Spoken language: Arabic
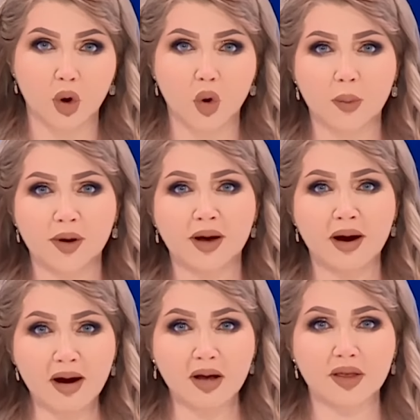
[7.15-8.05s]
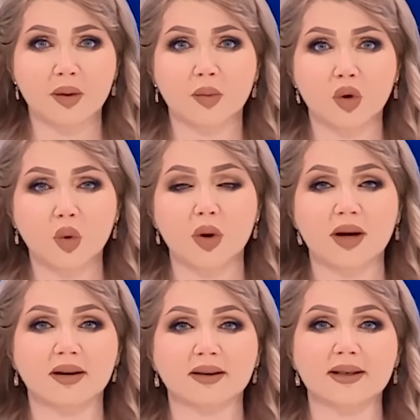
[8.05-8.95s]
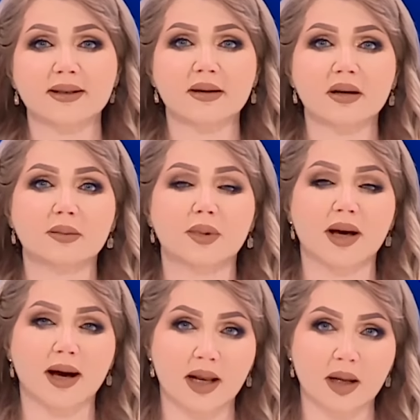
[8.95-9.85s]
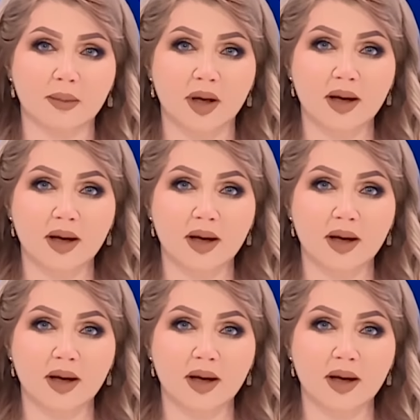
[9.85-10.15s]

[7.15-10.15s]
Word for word: ومن أعظم قوى الاقتصاد بالعالم